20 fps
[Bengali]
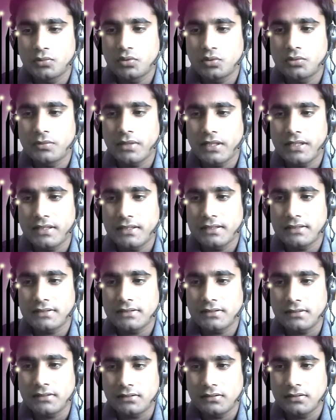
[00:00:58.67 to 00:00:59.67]
দুই ভাইয়া
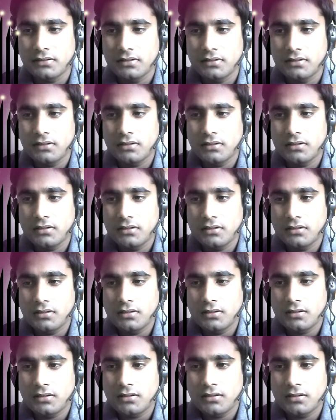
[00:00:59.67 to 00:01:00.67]
আছে
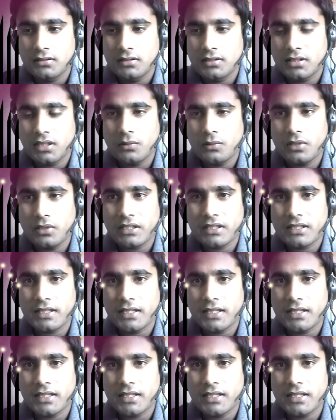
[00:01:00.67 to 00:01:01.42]
তেমন একটা